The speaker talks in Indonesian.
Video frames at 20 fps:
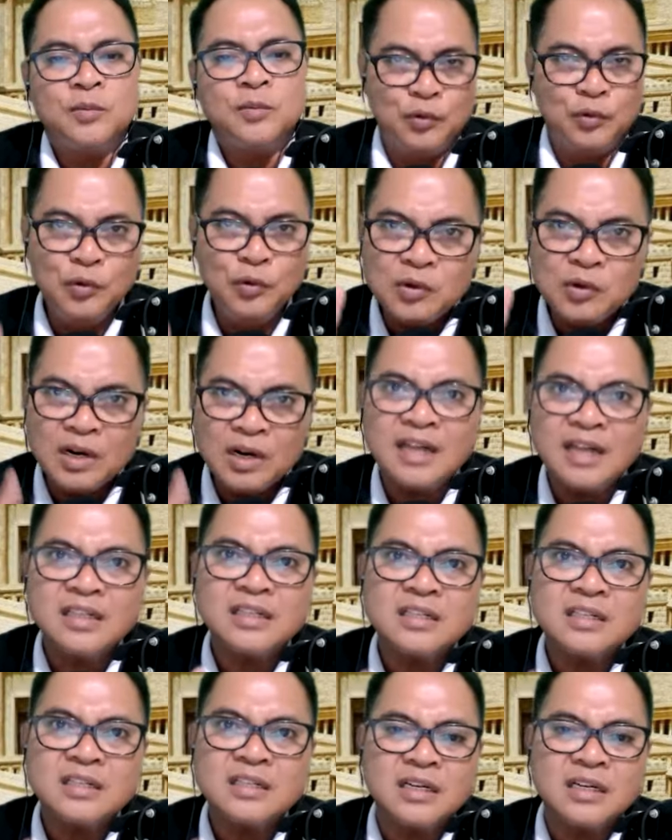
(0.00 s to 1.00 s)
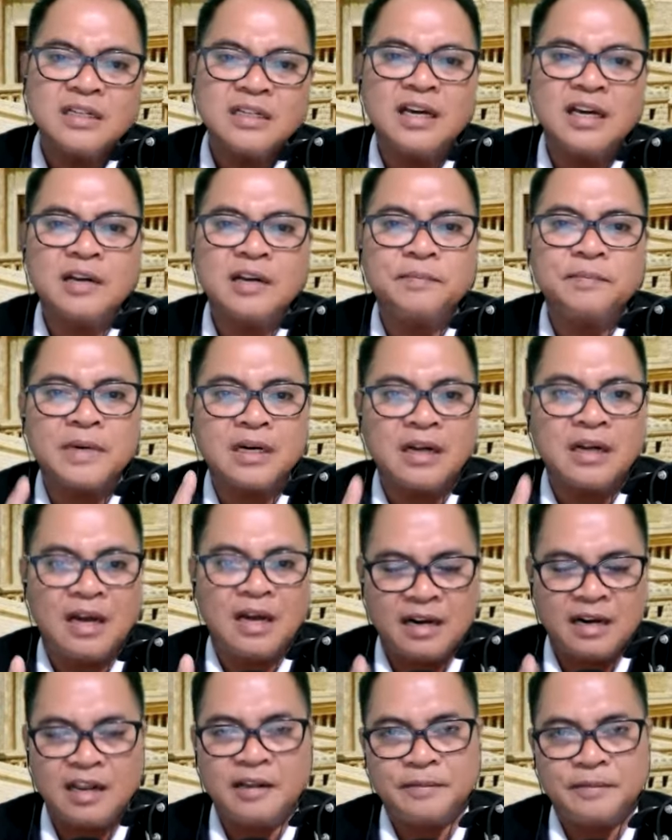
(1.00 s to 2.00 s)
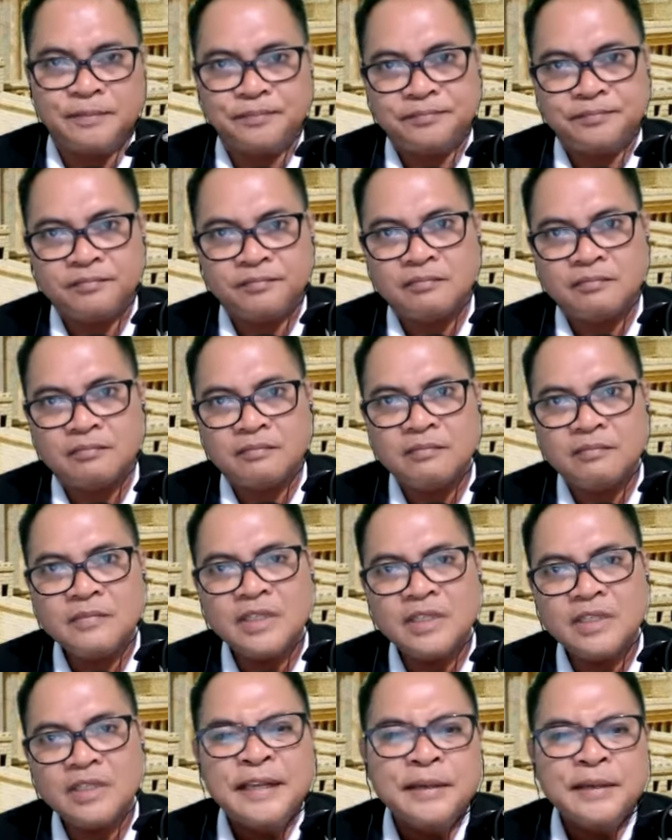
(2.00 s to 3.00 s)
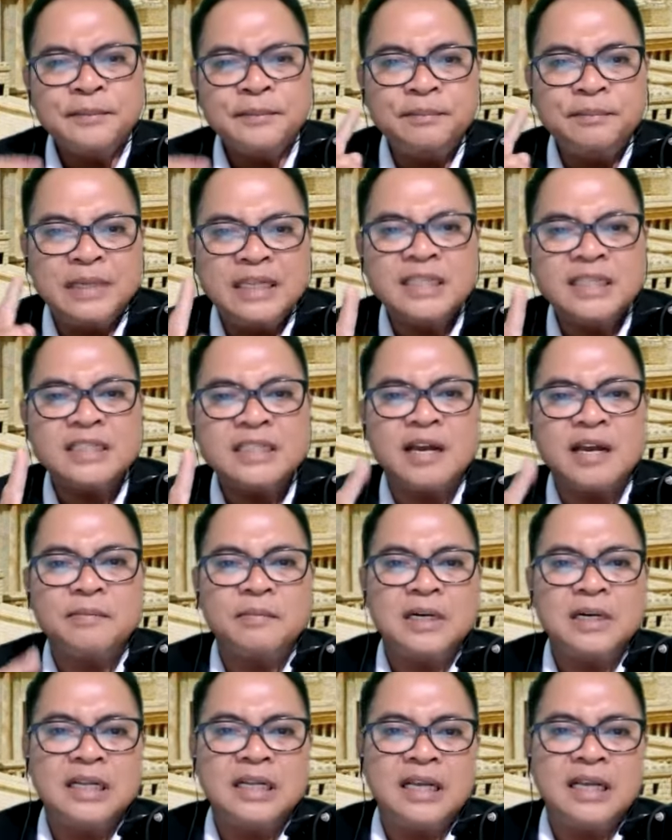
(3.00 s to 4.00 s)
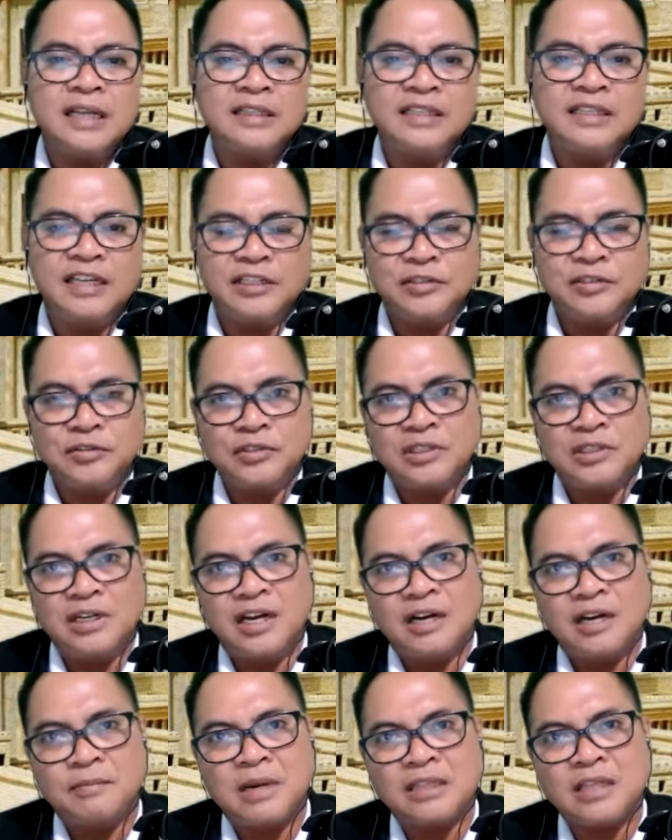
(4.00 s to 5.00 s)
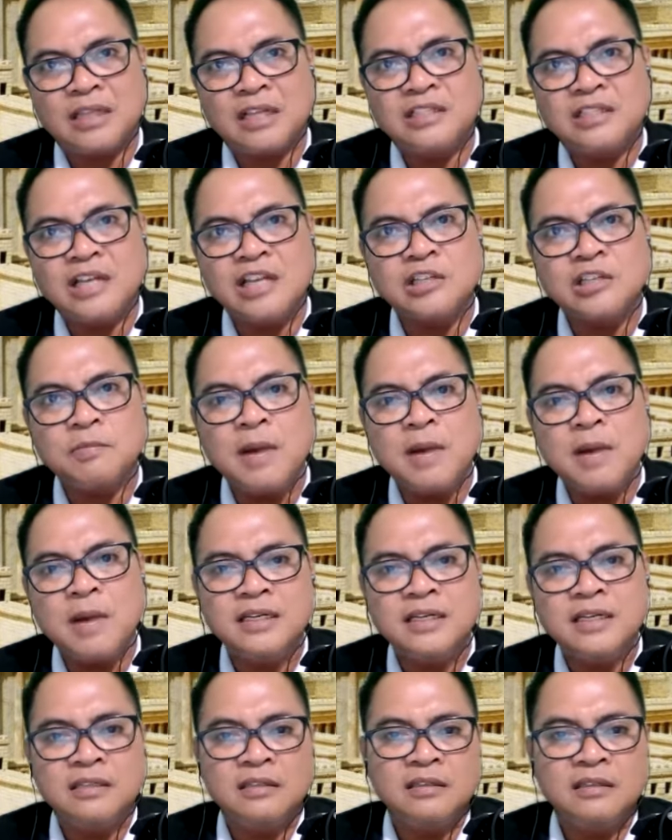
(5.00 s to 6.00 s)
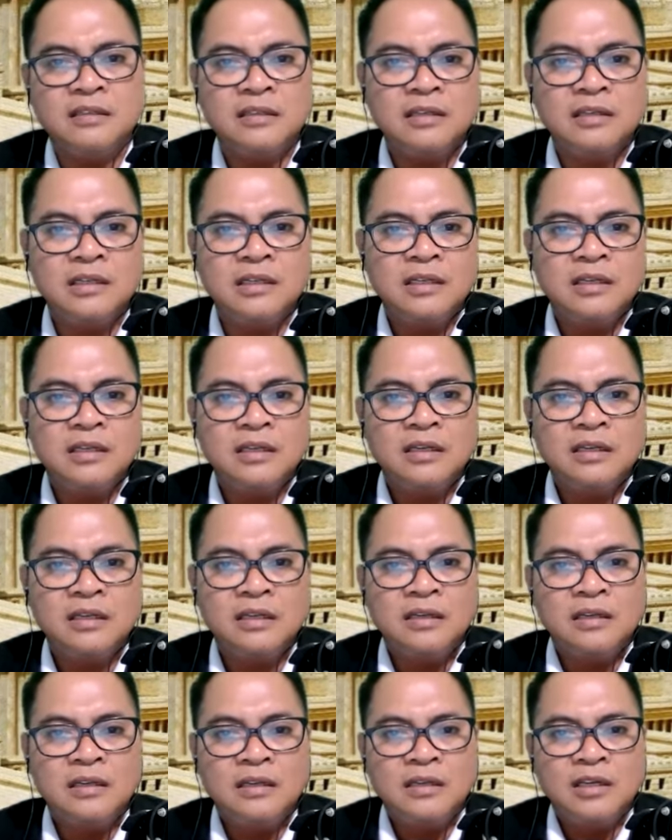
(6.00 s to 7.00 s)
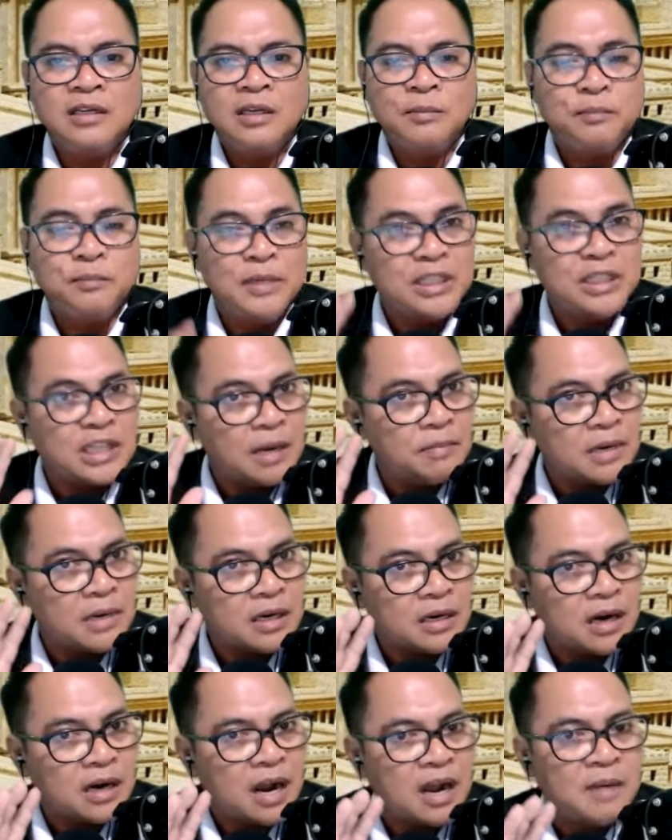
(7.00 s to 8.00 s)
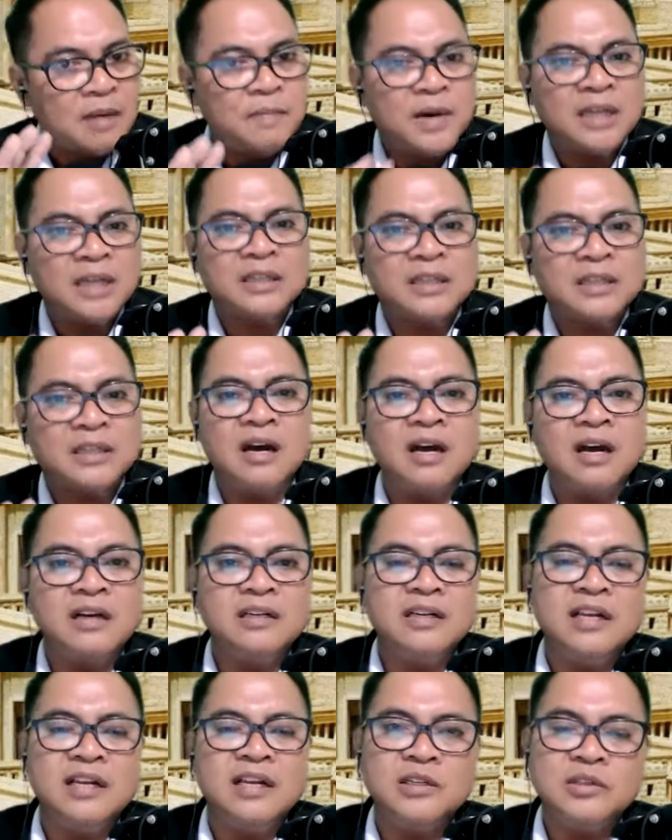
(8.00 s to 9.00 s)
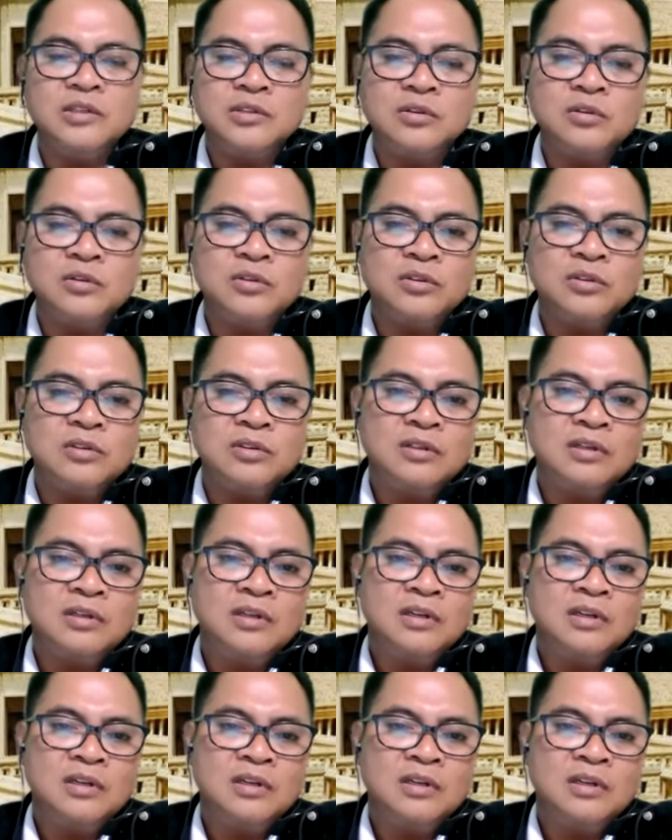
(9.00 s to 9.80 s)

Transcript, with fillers: bukan sekedar perkara bisa melihat Yesus dengan mata jasmani. Bisa meraba tangan Yesus.